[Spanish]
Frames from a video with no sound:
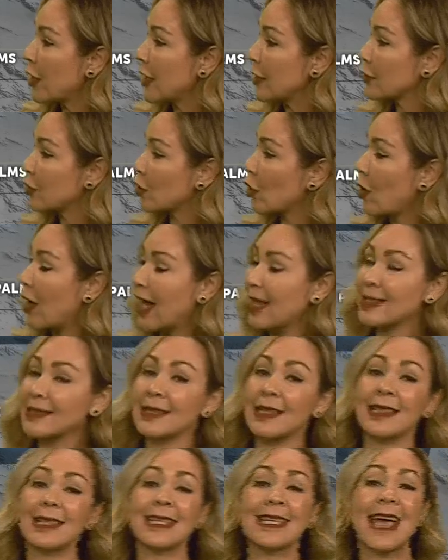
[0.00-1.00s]
Esto
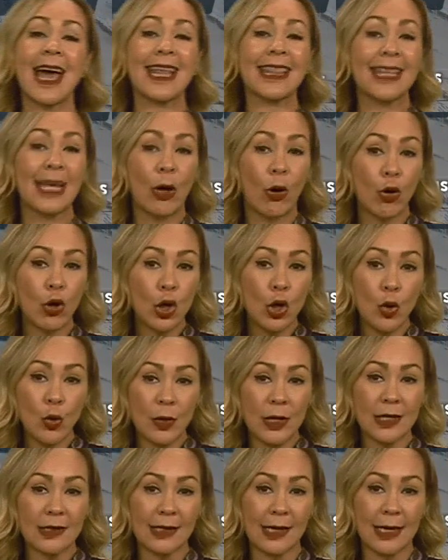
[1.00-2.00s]
hace el día de hoy
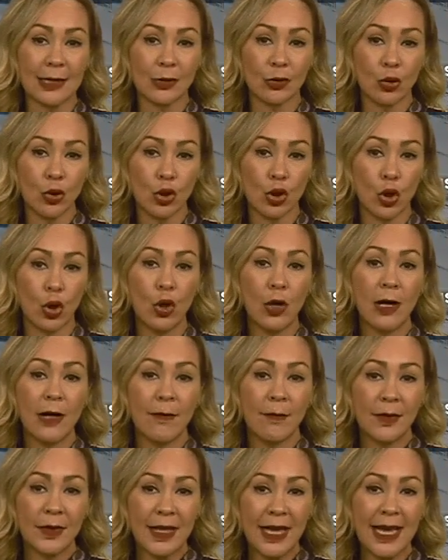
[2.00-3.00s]
lunes a las
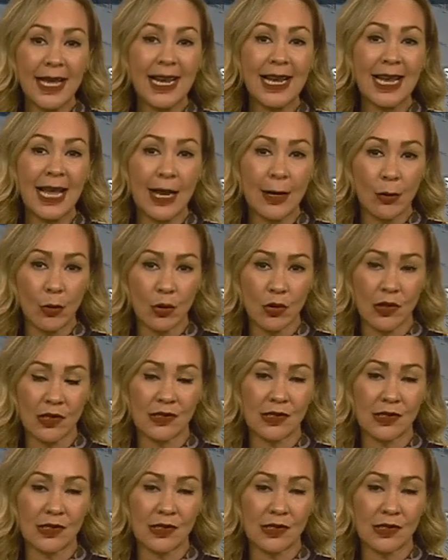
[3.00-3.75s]
de la noche.